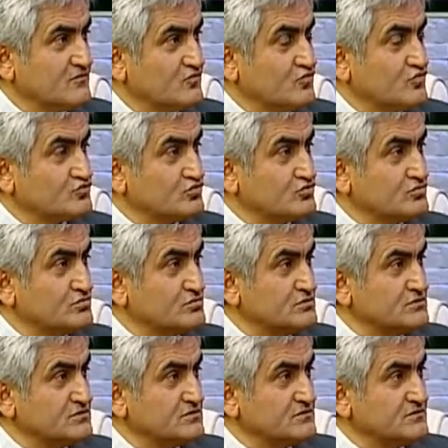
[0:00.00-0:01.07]
Kurtuldum
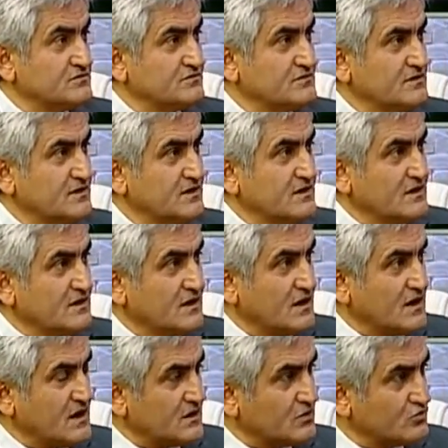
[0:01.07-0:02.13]
dedi. Hı hı.
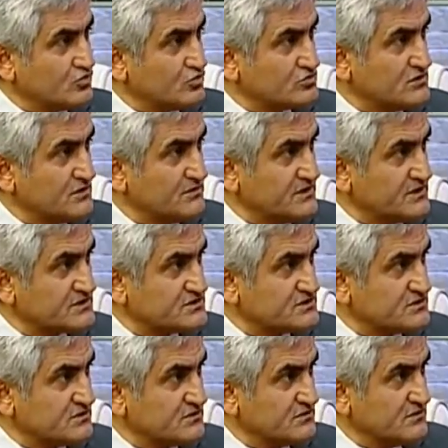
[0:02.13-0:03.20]
Yani kurtulabilir
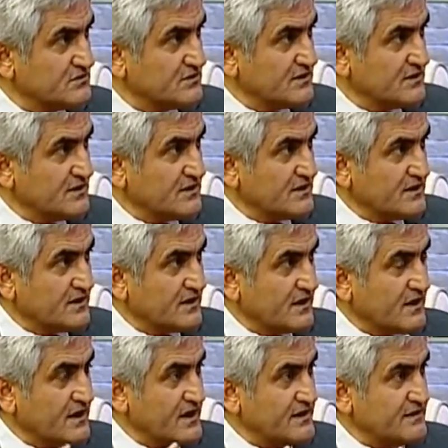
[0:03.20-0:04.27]
kişi.
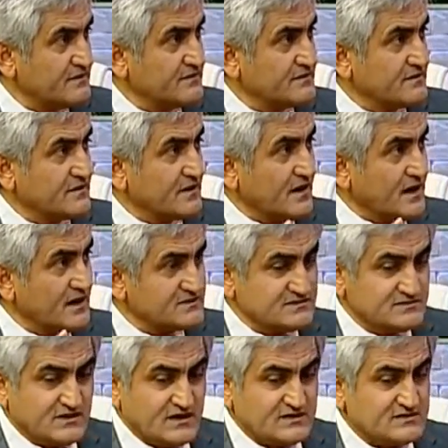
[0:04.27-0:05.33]
Her
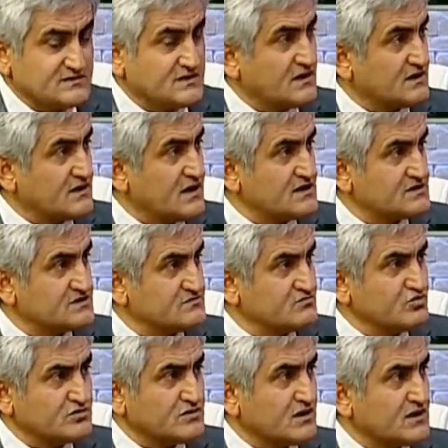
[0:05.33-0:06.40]
rahatsızlığa karşı
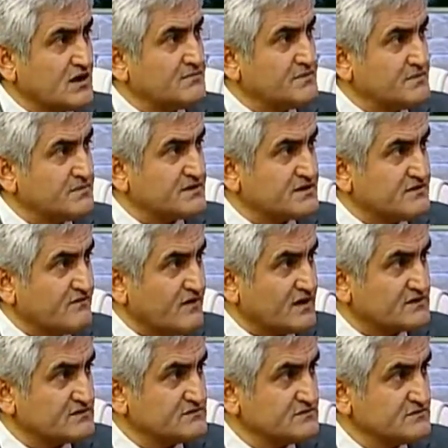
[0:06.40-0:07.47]
mutlaka bir bitki var
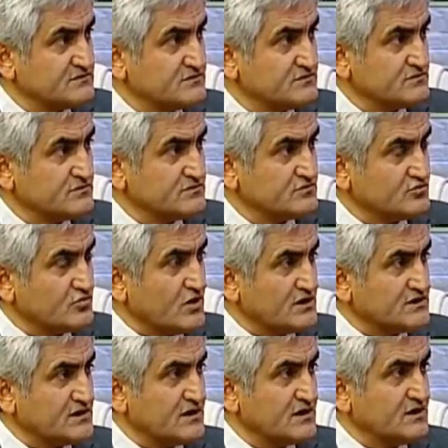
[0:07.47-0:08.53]

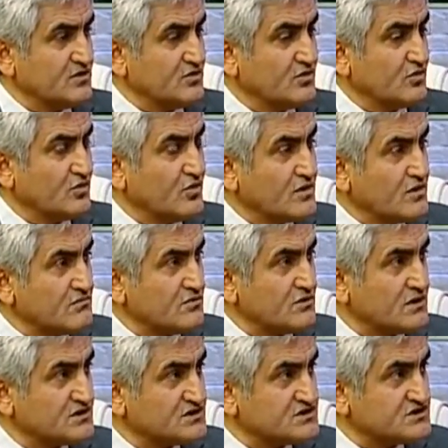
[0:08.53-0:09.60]
doğada. Önemli
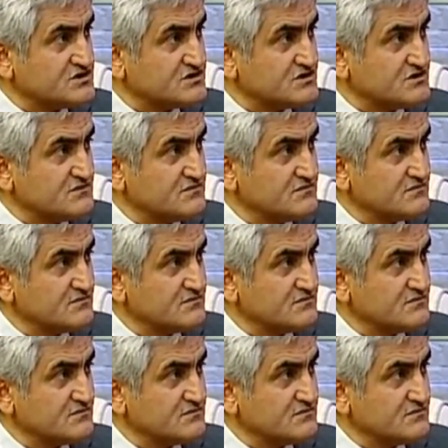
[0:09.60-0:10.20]
olan kişinin